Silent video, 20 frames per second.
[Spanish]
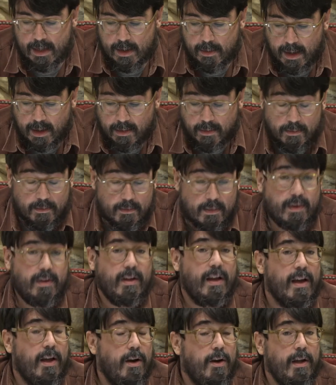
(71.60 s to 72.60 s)
E,
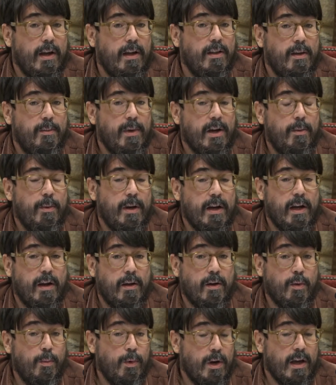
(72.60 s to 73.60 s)
en el origen de mi
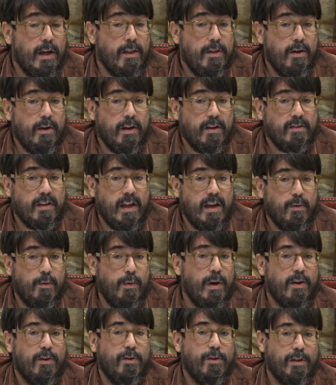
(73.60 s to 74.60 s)
comunicación está
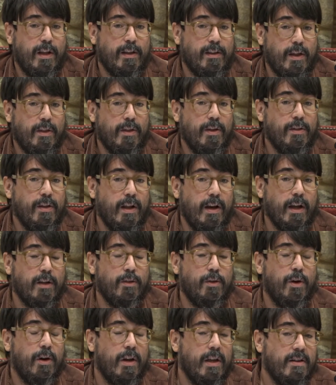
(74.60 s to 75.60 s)
una constatación de
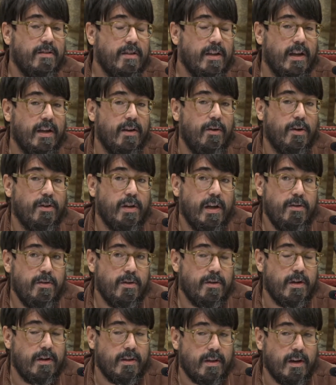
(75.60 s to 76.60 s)
lector, y es que en los
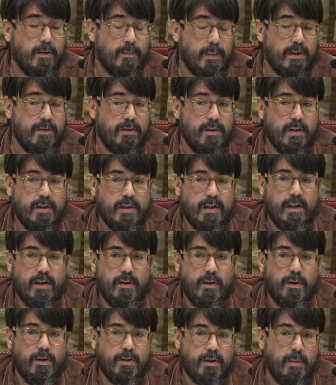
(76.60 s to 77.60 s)
años del traspaso de
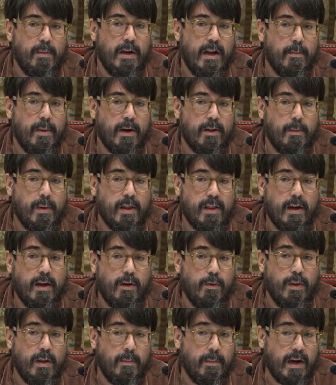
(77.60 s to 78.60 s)
siglos, Emilia Pardo Bazán
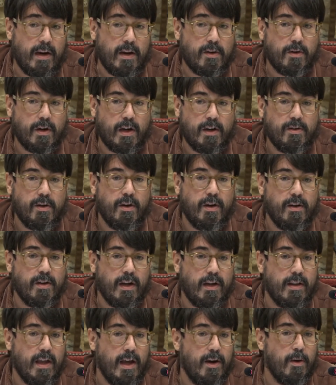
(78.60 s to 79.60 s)
alude en varias ocasiones
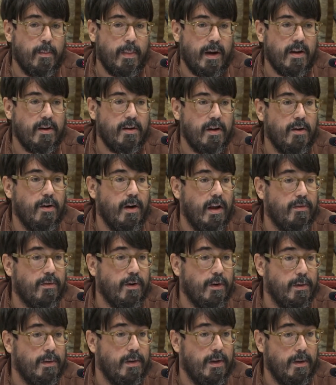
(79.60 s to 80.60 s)
al diario parisino La
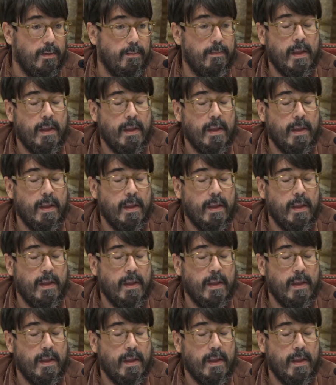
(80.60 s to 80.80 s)
Fronde.